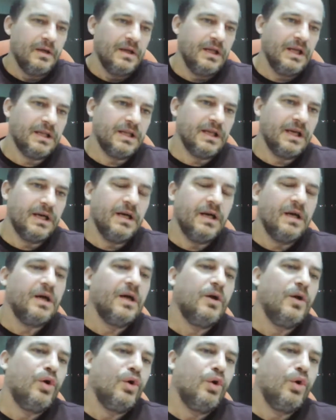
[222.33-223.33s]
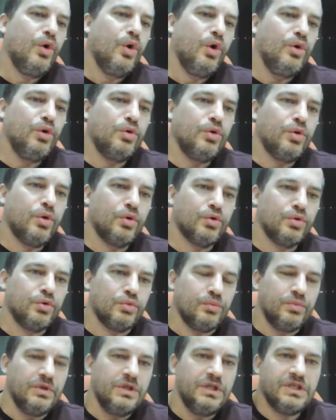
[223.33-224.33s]
Ya da ölü
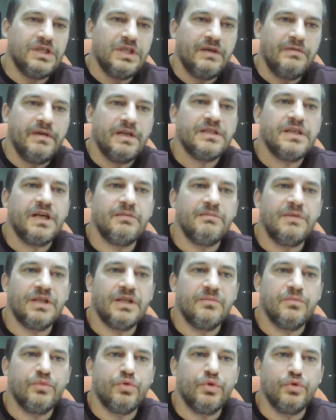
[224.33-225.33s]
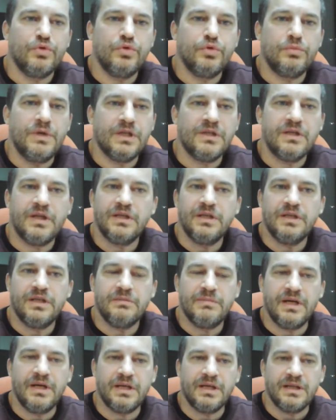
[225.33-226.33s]
doğdum. Hiç nefes almadım doğduğum andan
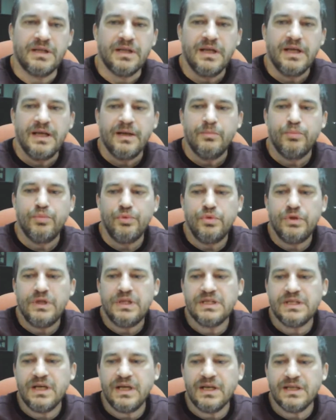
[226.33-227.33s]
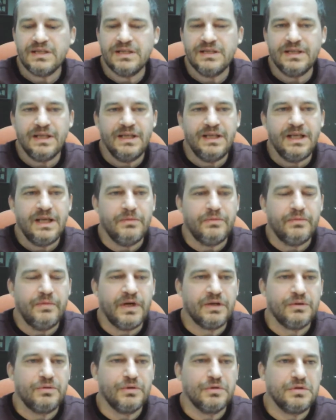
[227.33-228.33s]
itibaren. Bu ikisi arasında niye bir
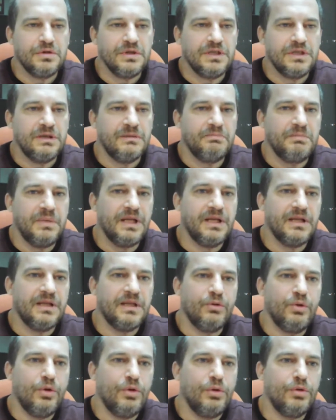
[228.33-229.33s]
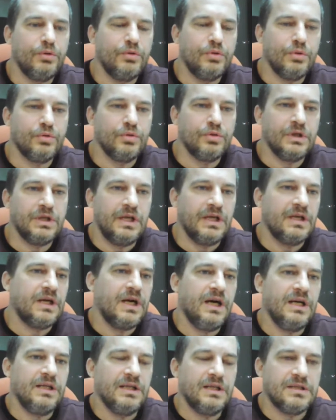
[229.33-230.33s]
fark olsun ki? Ben de ölü doğdu diye
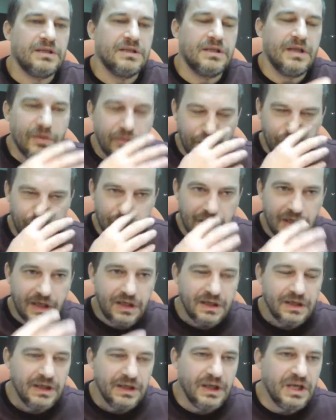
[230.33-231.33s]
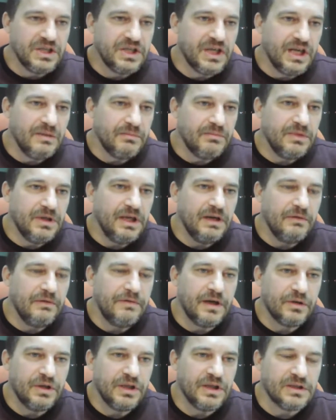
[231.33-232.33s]
kaydetsinler nüfusa geçeyim. Niye
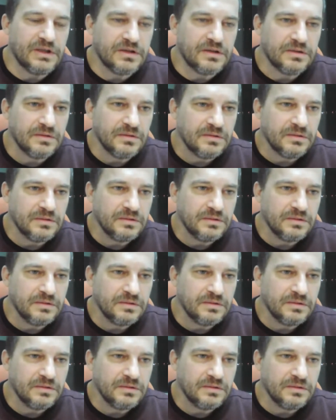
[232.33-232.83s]
fark etsin?